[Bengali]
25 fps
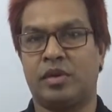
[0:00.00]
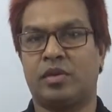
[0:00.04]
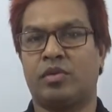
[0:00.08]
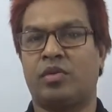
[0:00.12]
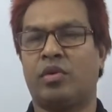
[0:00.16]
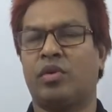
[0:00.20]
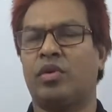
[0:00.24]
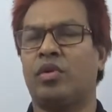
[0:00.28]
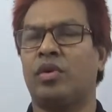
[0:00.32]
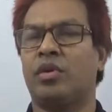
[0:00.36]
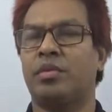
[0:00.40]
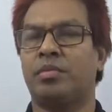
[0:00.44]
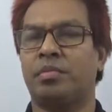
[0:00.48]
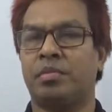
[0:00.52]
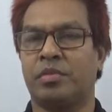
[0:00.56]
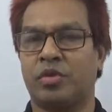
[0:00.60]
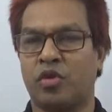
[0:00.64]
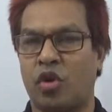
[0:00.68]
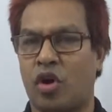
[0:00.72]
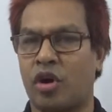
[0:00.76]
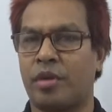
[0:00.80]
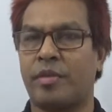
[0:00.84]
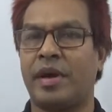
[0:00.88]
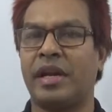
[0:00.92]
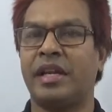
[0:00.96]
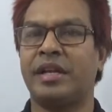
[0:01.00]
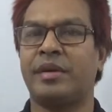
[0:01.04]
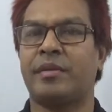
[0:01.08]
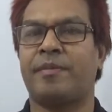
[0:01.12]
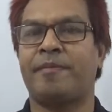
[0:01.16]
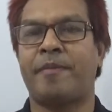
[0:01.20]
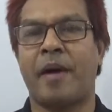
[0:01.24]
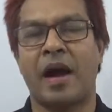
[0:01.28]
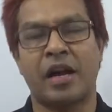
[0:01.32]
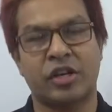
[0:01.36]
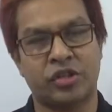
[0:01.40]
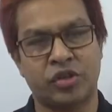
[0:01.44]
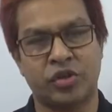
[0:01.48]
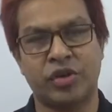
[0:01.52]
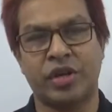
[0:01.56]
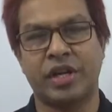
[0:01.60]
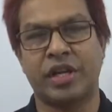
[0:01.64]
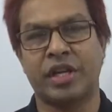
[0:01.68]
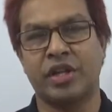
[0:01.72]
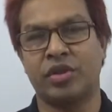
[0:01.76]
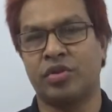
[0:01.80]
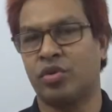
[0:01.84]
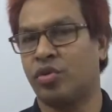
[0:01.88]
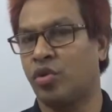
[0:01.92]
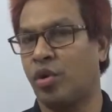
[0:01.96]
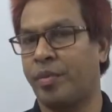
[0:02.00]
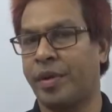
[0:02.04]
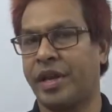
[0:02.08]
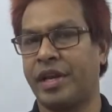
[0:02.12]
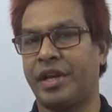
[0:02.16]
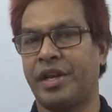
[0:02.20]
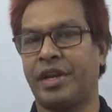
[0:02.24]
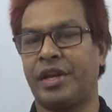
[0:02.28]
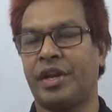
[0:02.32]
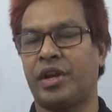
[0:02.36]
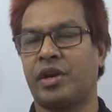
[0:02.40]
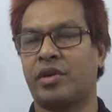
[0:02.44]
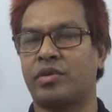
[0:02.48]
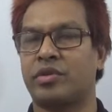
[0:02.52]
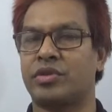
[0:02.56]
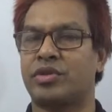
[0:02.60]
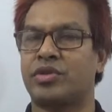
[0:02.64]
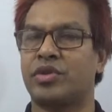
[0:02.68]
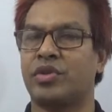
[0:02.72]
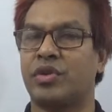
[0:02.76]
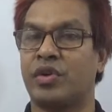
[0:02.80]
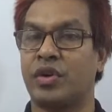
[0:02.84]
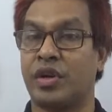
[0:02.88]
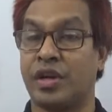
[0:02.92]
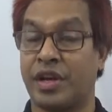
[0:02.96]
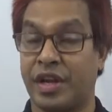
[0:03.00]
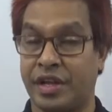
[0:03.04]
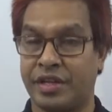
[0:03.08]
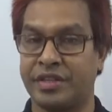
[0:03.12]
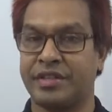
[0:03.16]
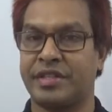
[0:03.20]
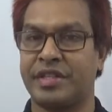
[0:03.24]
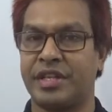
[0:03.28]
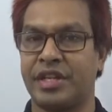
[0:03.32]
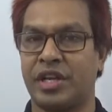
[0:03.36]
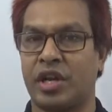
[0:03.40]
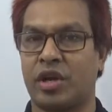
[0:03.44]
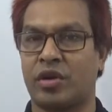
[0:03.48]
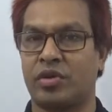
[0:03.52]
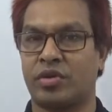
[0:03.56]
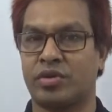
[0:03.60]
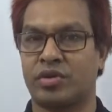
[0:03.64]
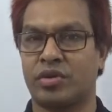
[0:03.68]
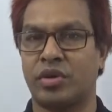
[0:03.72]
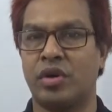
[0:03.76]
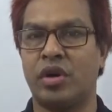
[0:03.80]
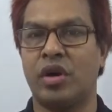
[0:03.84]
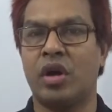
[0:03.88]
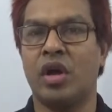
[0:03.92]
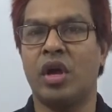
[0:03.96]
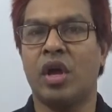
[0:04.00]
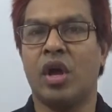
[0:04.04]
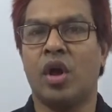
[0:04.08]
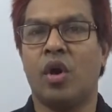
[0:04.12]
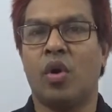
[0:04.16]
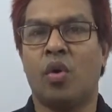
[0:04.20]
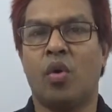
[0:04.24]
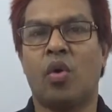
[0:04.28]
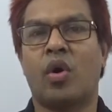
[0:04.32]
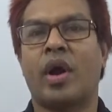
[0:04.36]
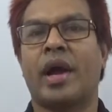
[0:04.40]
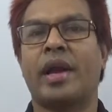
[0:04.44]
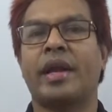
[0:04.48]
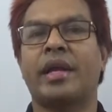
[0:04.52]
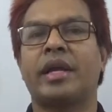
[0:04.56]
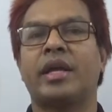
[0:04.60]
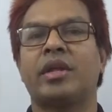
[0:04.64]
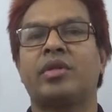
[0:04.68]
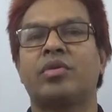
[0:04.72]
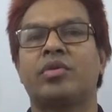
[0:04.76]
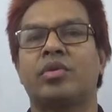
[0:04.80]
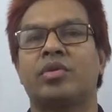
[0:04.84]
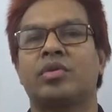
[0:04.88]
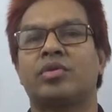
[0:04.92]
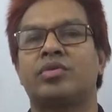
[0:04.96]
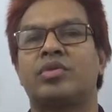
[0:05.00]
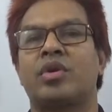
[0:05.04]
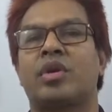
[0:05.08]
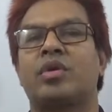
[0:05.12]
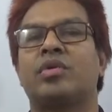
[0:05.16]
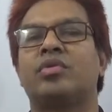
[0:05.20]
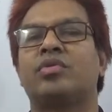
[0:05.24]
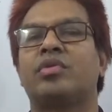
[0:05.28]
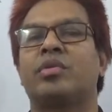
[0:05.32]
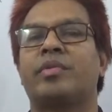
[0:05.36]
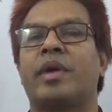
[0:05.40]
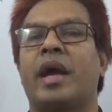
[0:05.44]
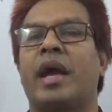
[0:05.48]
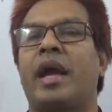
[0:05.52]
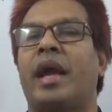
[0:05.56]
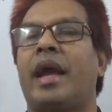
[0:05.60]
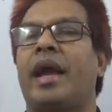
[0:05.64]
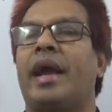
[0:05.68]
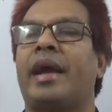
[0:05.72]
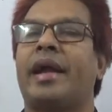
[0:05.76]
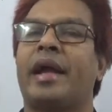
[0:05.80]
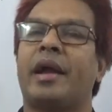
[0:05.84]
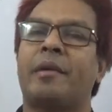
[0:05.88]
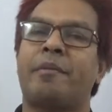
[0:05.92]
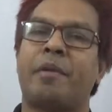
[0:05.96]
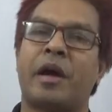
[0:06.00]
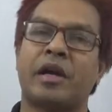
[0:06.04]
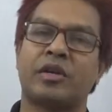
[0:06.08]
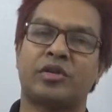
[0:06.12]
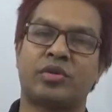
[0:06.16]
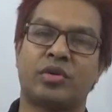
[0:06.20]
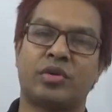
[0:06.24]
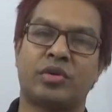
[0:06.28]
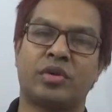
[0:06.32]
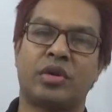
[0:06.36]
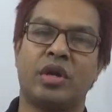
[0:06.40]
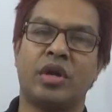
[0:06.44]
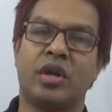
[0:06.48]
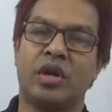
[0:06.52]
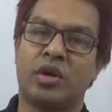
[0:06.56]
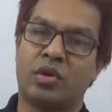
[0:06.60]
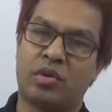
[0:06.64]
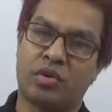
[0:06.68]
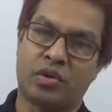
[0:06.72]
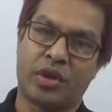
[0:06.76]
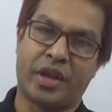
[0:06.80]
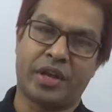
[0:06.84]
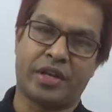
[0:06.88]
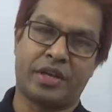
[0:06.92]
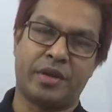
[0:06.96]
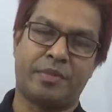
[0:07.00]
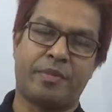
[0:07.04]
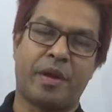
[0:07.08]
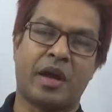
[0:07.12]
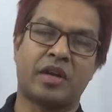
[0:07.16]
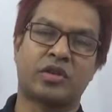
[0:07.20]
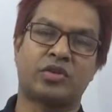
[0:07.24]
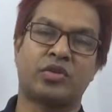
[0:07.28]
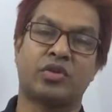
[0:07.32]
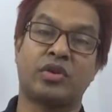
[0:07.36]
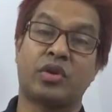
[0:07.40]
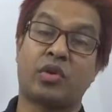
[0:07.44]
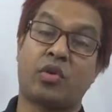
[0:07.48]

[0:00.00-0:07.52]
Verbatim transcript: কোনো নর্মালি ফাংশনে কিন্তু ডোমেন নির্ণয় করছো রেঞ্জ নির্ণয় করছো ওখানে কিন্তু যখন তোমরা এক এক ফাংশন কোনো একটি ফাংশন